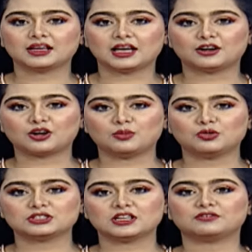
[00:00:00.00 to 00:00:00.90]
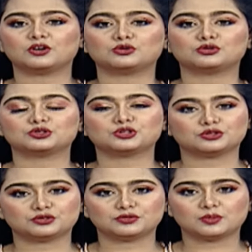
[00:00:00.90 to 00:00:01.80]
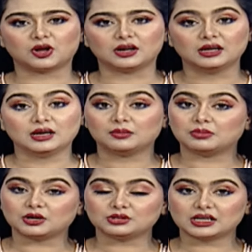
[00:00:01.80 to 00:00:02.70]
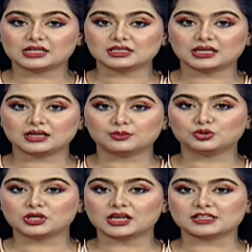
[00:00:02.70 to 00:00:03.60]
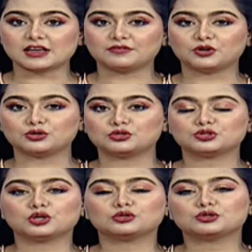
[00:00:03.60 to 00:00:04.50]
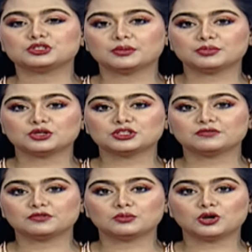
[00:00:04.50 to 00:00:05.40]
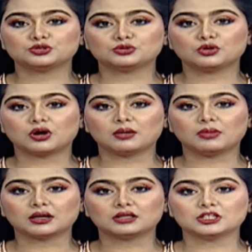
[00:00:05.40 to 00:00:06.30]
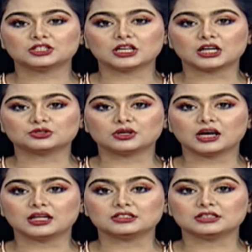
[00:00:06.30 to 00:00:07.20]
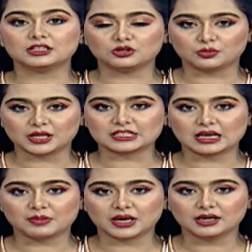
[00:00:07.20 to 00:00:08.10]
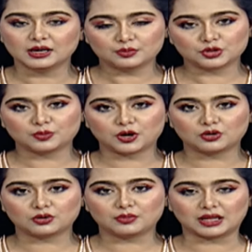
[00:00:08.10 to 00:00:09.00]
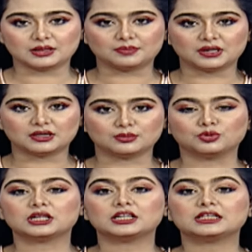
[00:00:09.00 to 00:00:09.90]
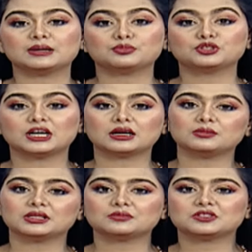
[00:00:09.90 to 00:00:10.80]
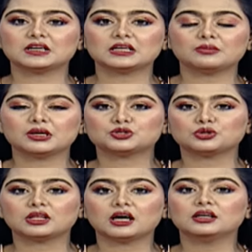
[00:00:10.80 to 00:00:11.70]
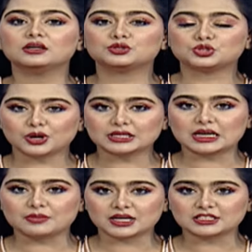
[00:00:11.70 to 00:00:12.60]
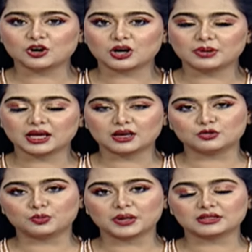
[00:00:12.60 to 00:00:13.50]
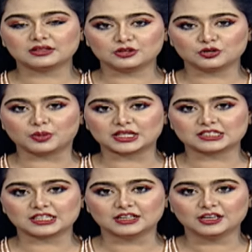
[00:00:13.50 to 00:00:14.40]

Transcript: খেলার খবর সাফ অনূর্ধ্ব সতেরো ফুটবল ভারতের কাছে হেরে ভুটানে সাফ অনূর্ধ্ব সতেরো চ্যাম্পিয়নশিপ ফুটবল শুরু করা বাংলাদেশ আসরে আজ দ্বিতীয় ম্যাচ খেলবে প্রতিপক্ষ মালদ্বীপ ভুটানের থিম্পু চাংলে মেথাম স্টেডিয়ামে সন্ধ্যা ছয়টায় মাঠে গড়াবে এই গ্রুপের দ্বিতীয় ম্যাচটি